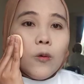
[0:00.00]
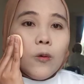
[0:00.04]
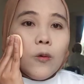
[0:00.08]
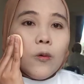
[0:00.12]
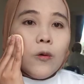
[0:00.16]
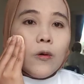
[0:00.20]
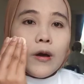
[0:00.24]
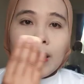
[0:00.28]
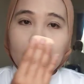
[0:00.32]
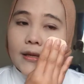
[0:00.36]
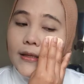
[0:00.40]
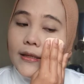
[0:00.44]

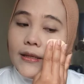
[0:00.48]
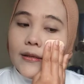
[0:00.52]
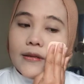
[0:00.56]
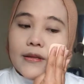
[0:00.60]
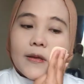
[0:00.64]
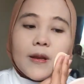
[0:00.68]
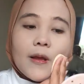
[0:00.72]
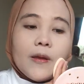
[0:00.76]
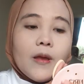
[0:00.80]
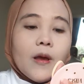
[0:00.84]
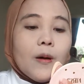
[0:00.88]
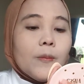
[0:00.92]
Oh, kayak
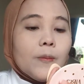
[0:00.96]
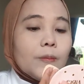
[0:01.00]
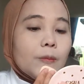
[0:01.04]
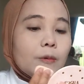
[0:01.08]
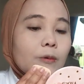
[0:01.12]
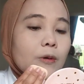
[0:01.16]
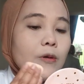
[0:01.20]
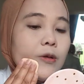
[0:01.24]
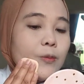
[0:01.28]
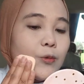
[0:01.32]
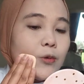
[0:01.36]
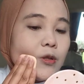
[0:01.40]
gini Ray, ya
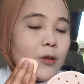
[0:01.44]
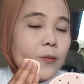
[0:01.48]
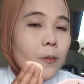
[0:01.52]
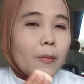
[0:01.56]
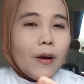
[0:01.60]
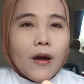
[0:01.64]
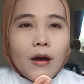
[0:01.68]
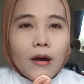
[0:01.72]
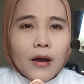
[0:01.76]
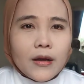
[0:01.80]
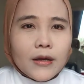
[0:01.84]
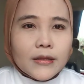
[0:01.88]
ampun, putih
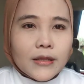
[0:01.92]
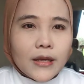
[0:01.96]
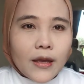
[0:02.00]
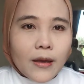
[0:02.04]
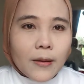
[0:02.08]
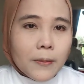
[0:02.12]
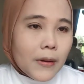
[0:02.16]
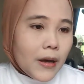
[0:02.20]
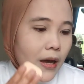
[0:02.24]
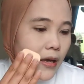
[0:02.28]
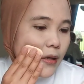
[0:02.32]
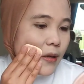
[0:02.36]
banget
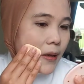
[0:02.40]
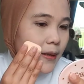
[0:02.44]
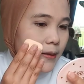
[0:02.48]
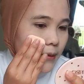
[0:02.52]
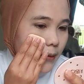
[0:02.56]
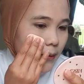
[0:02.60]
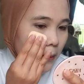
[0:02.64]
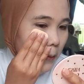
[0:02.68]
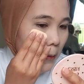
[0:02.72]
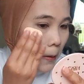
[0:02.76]
kayak mayat.